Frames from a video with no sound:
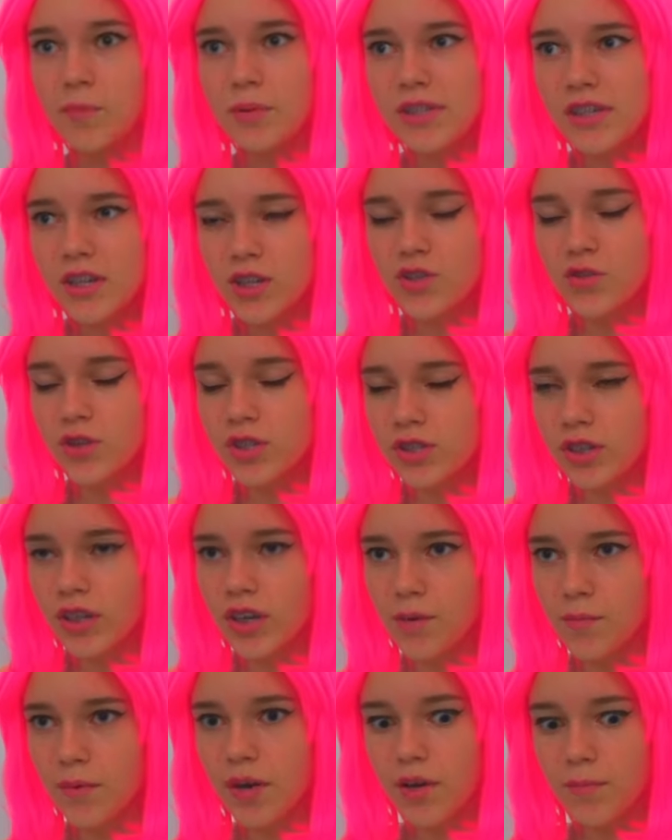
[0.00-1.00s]
Bueno, ¿y qué
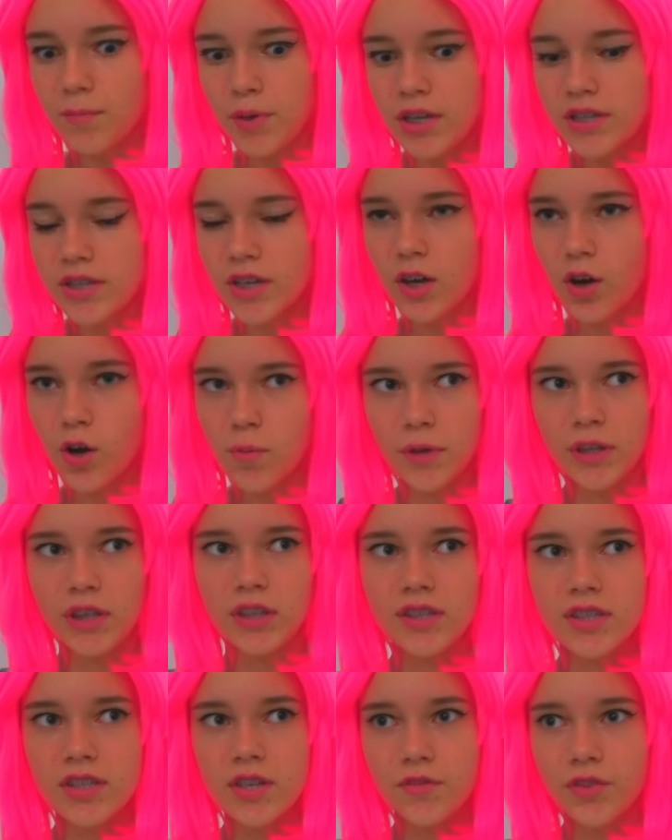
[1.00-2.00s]
están esperando?
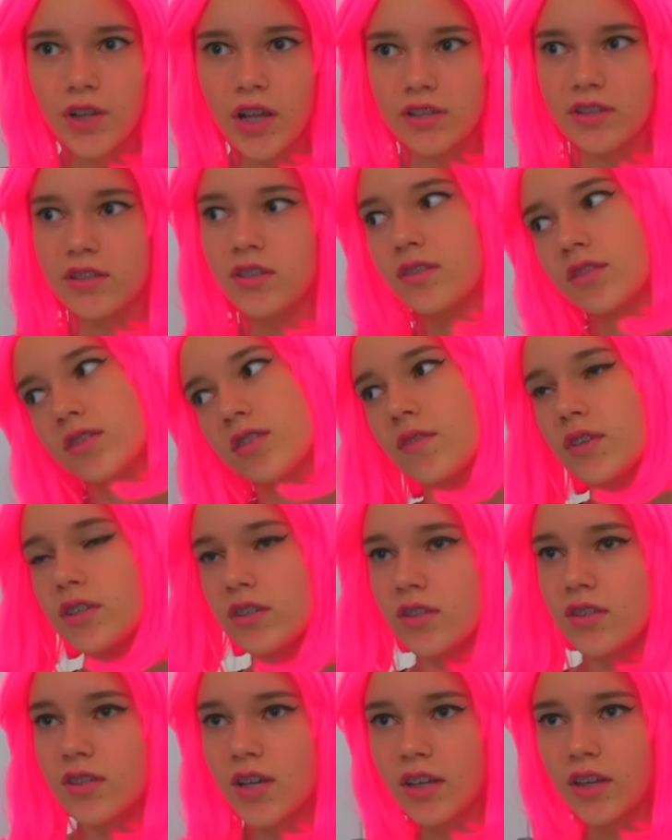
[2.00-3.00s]
Lleven las cajas al aula.
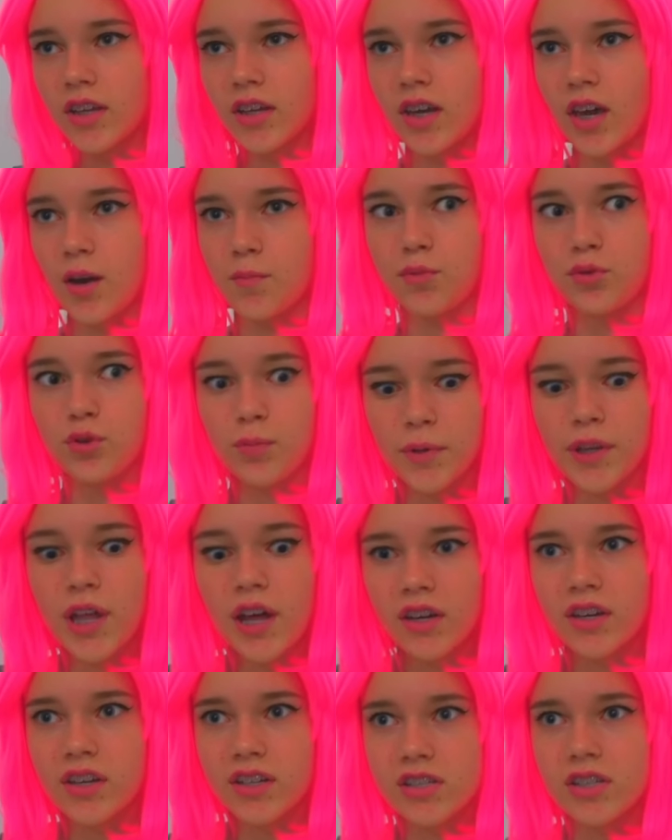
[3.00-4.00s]
Ahí hay regalos
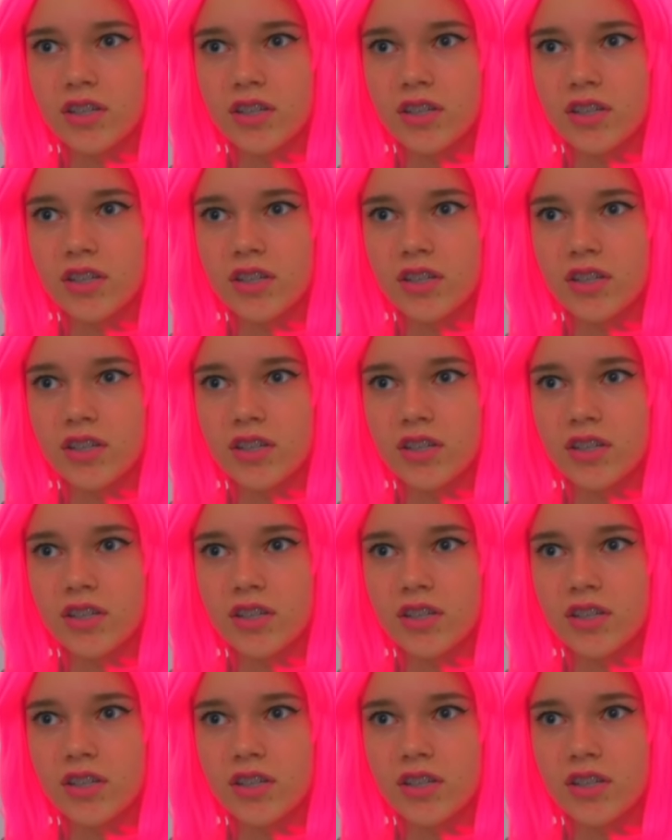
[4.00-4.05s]
para